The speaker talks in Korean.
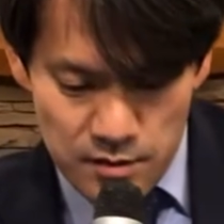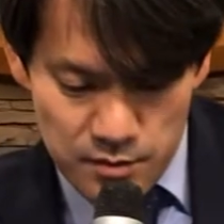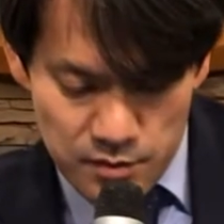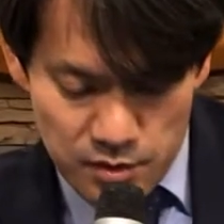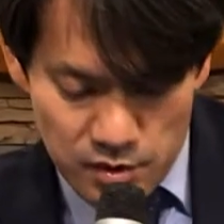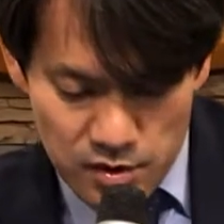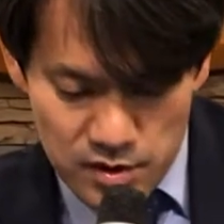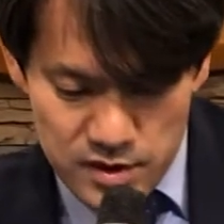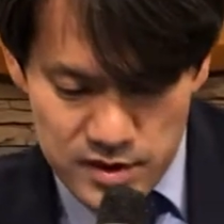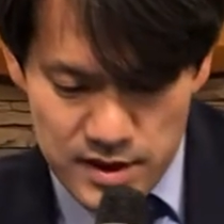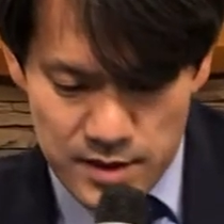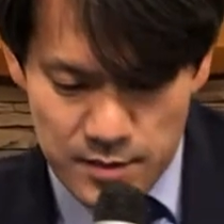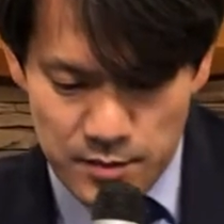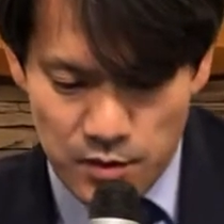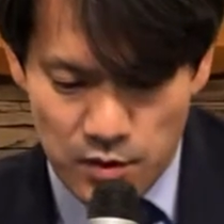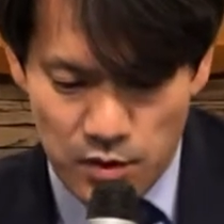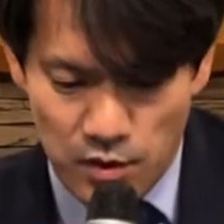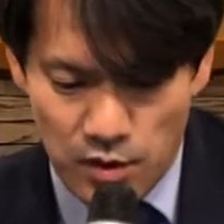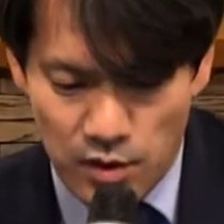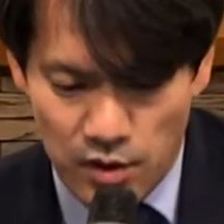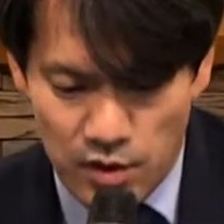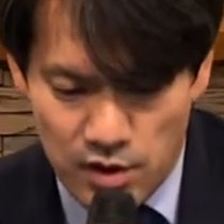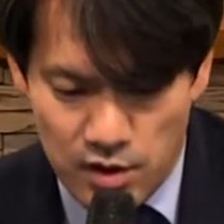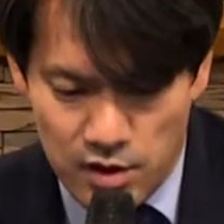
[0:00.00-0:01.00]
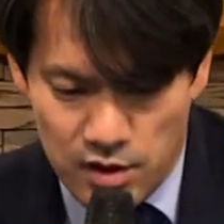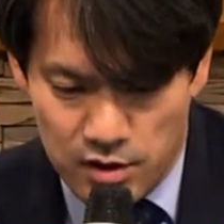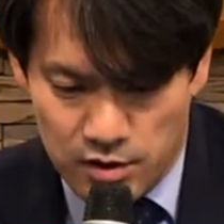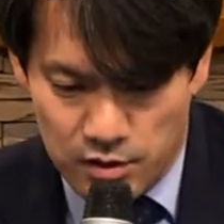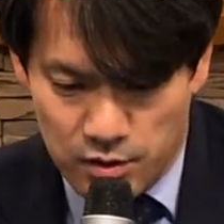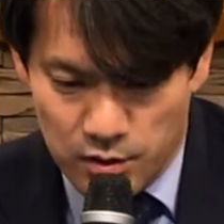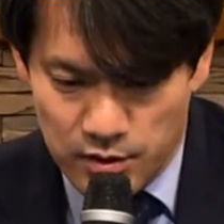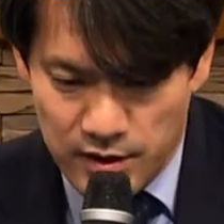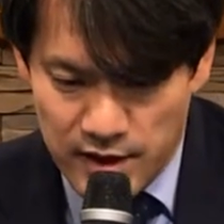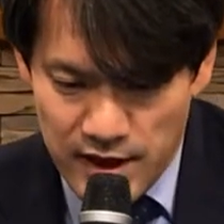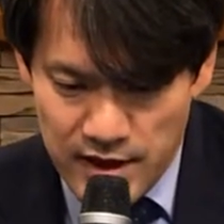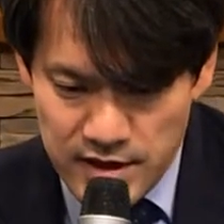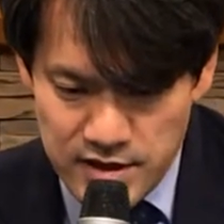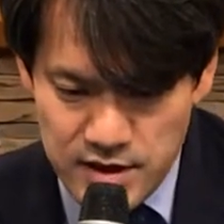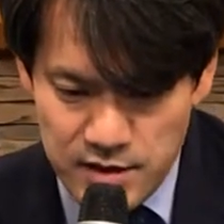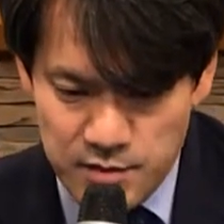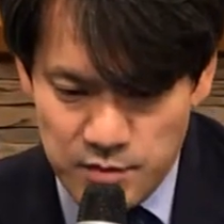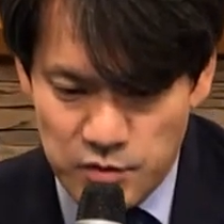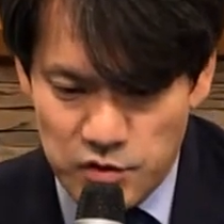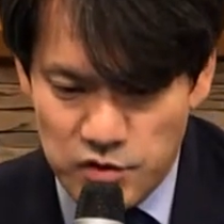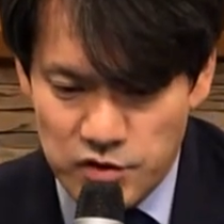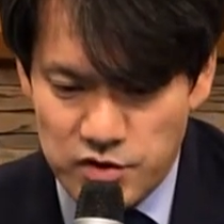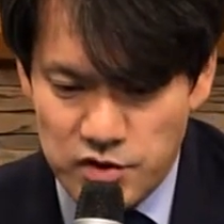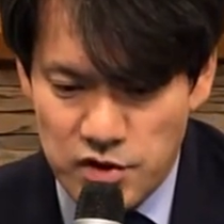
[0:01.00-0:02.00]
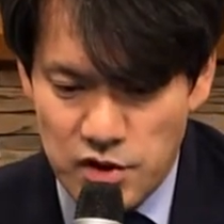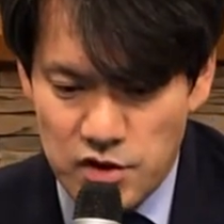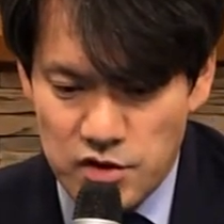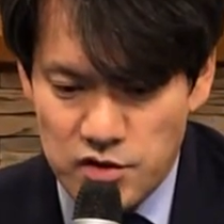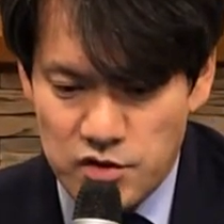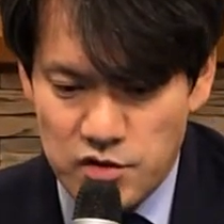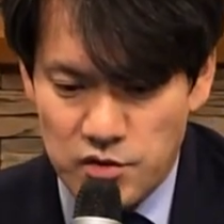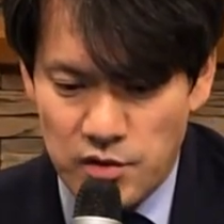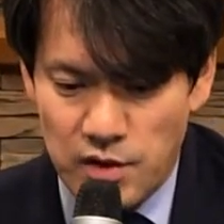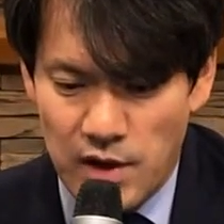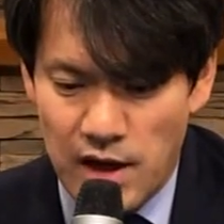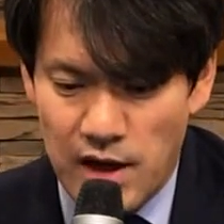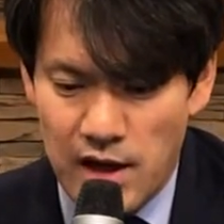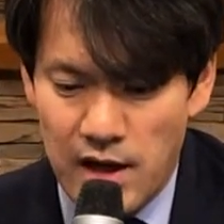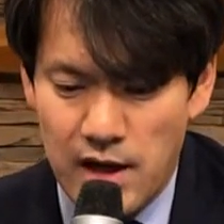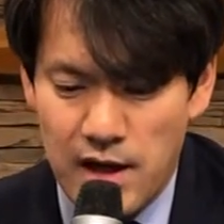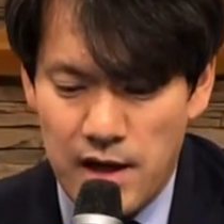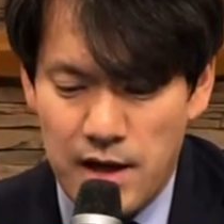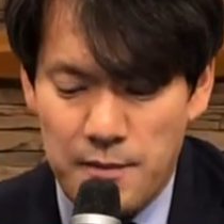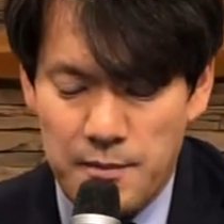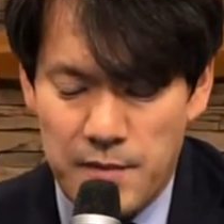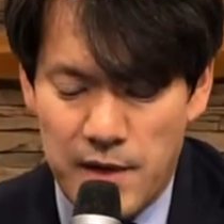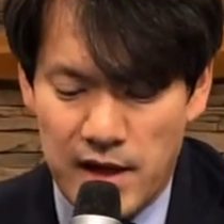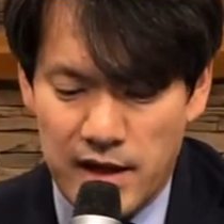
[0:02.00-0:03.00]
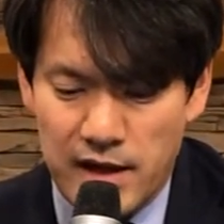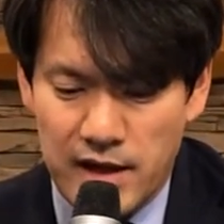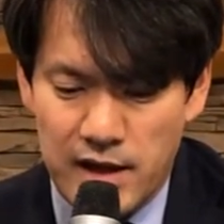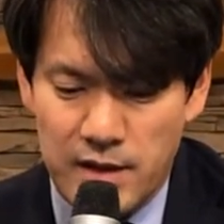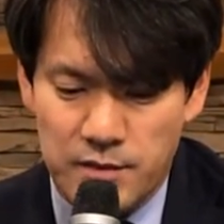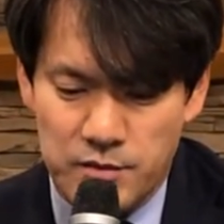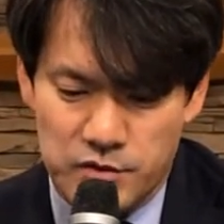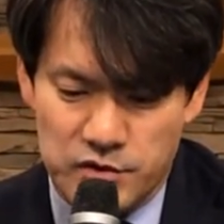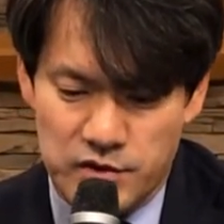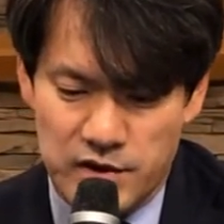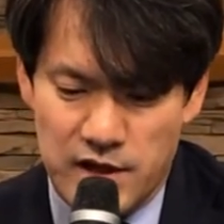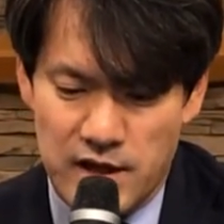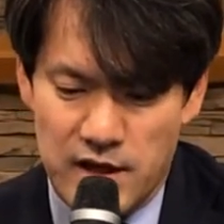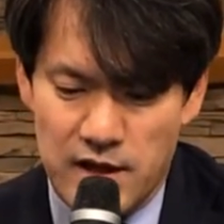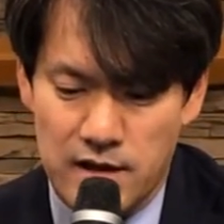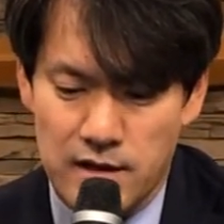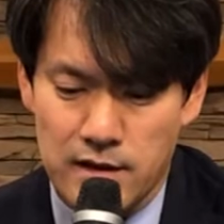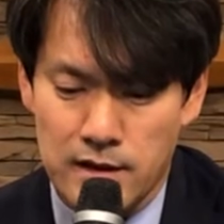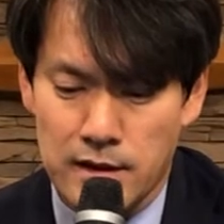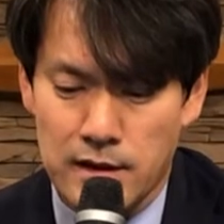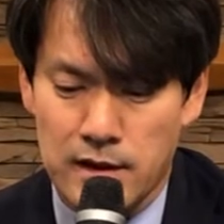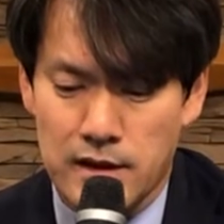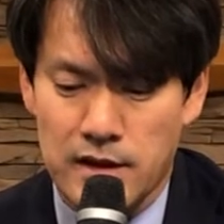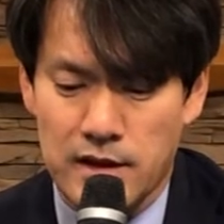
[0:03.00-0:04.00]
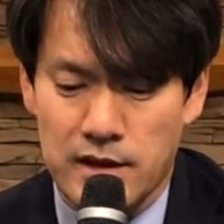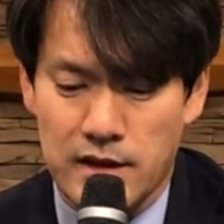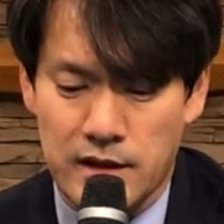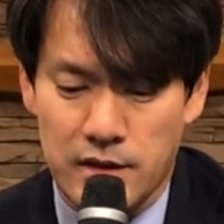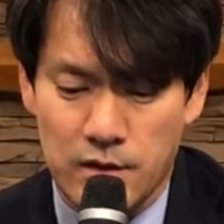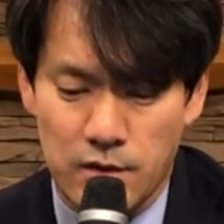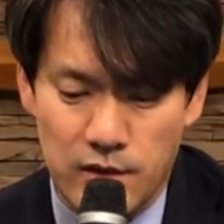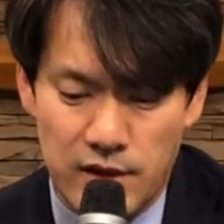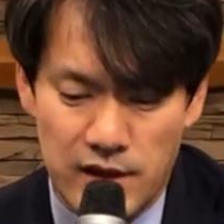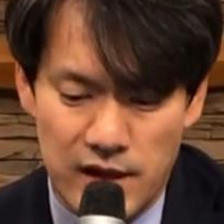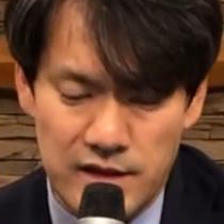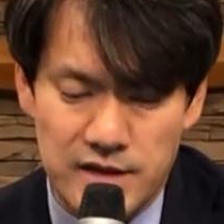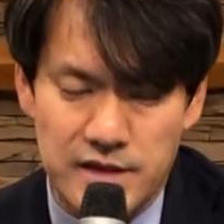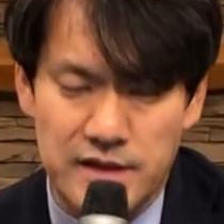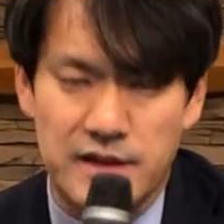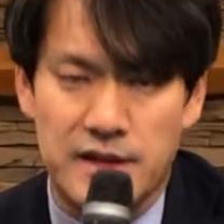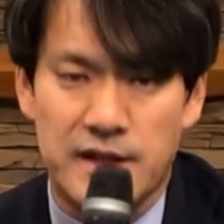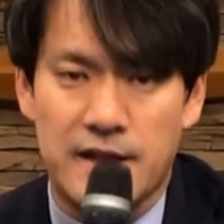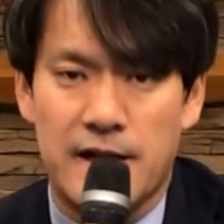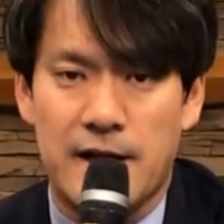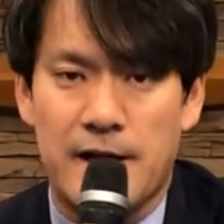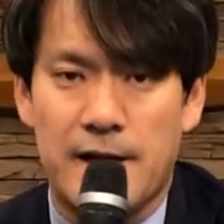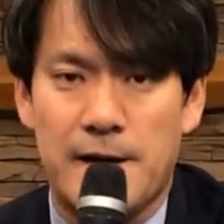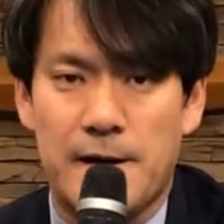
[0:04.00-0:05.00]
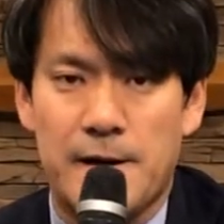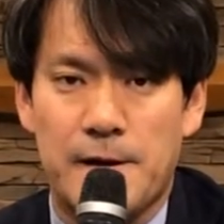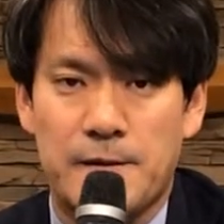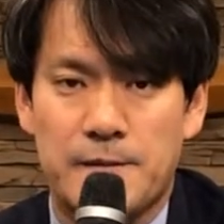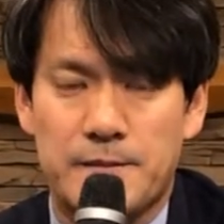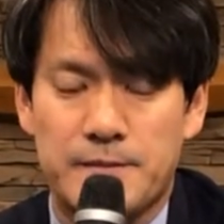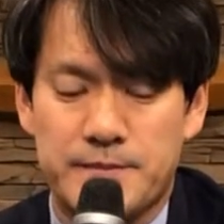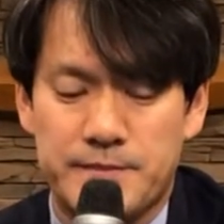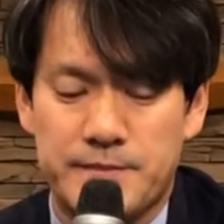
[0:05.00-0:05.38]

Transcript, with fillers: 표를 삼고 또 내 집 문설주와 바깥문에 기록할지니라.